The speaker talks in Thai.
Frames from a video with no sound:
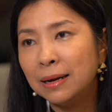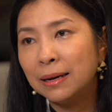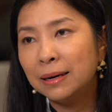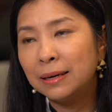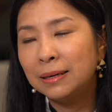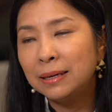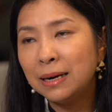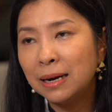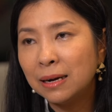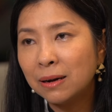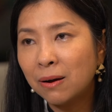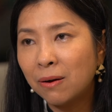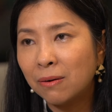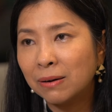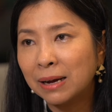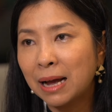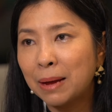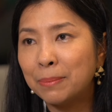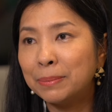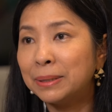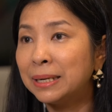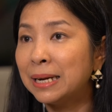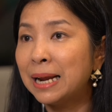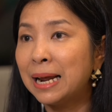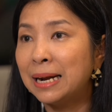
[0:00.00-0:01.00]
เรื่องของกา
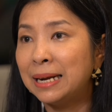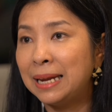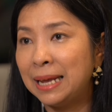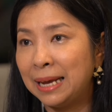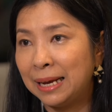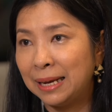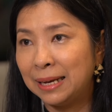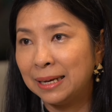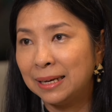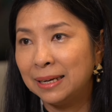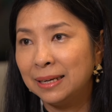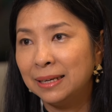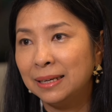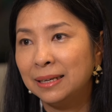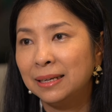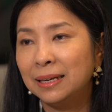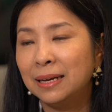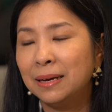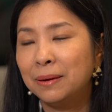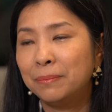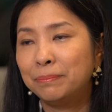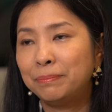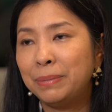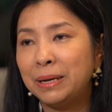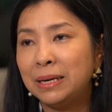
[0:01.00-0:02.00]
รพัฒนาเด็ก
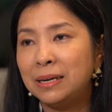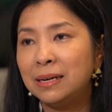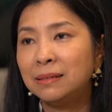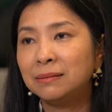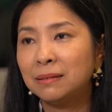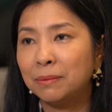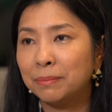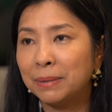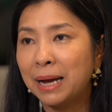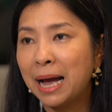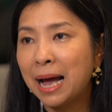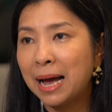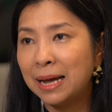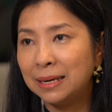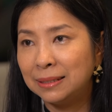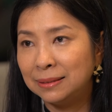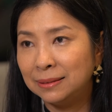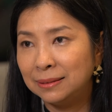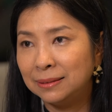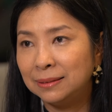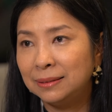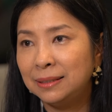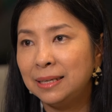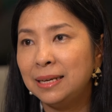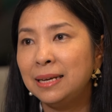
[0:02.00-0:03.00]
เป็นเรื่องสำคัญ
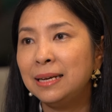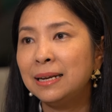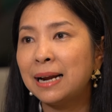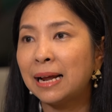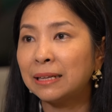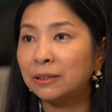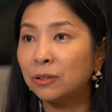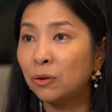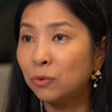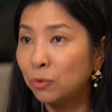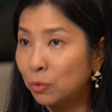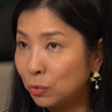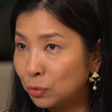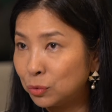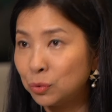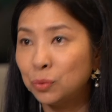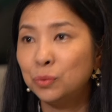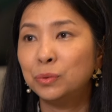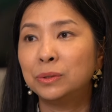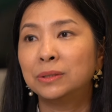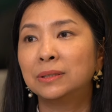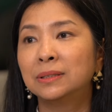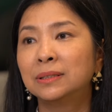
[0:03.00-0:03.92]
ที่รัฐต้องลงทุน